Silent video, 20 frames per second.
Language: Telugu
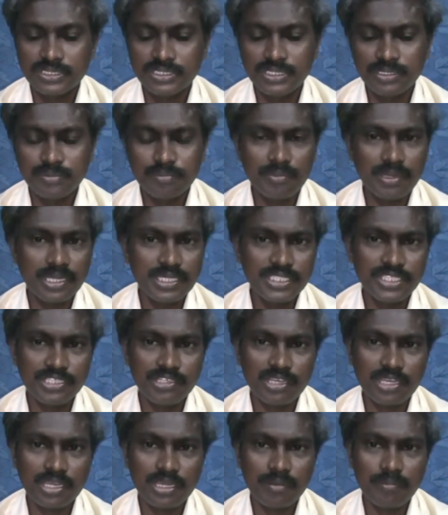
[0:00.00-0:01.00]
ఈ మనిషి
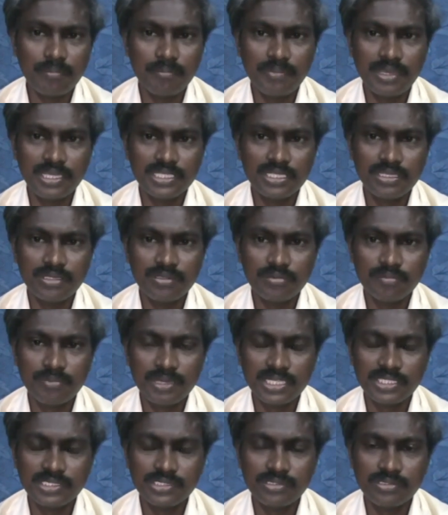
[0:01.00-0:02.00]
యొక్క మెదడు
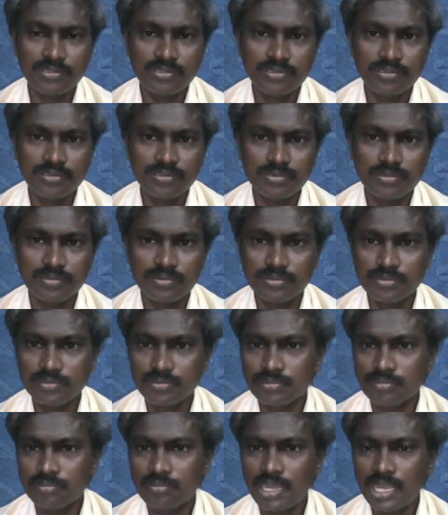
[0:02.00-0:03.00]
మనసును
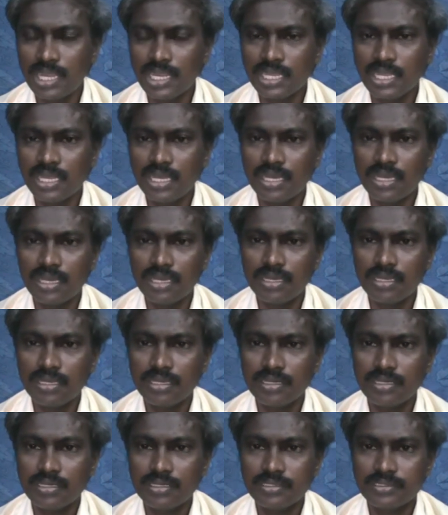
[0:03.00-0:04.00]
బాగా
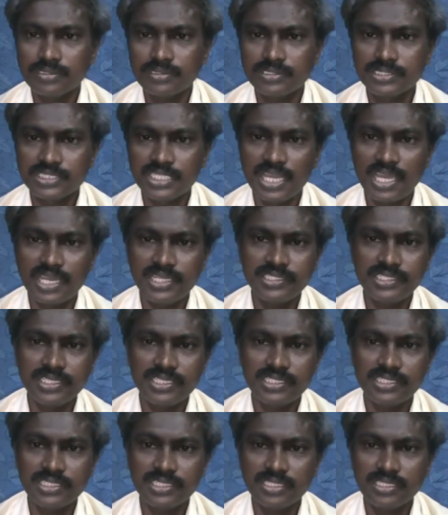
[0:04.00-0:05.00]
స్కాన్
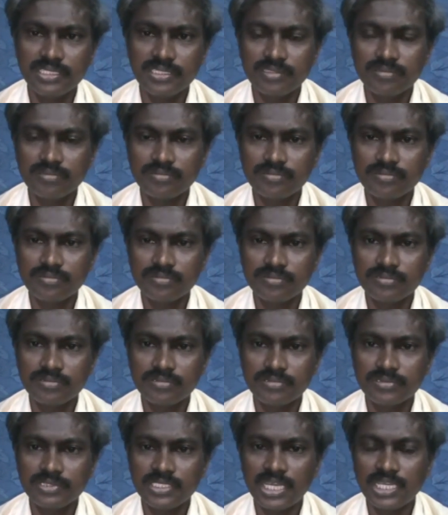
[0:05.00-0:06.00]
చేసి
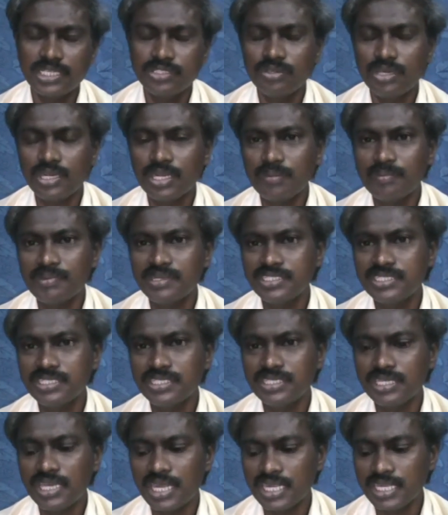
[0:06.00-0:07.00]
దాని ద్వారా
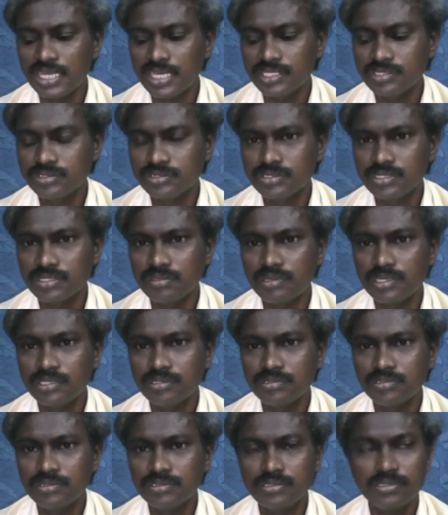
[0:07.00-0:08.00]
మనిషిని
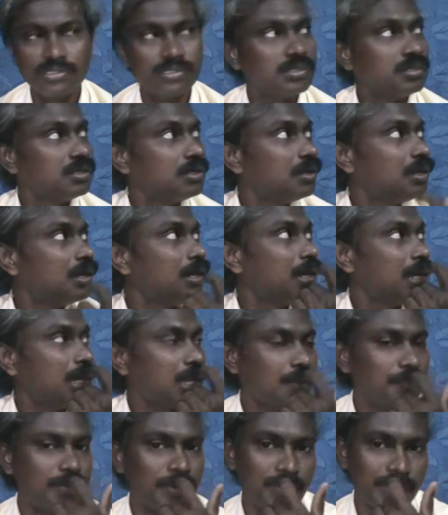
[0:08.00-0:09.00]
ఆటాడిస్తున్నవాడు
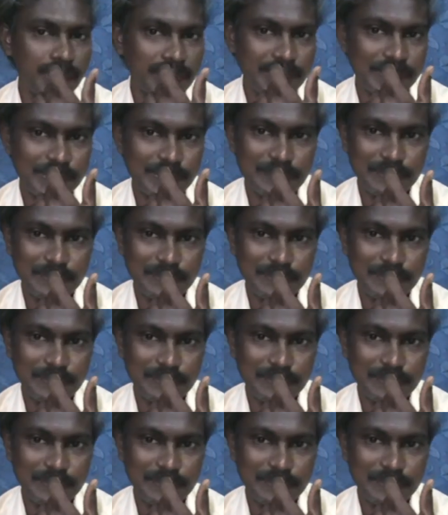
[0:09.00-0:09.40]
అపవాది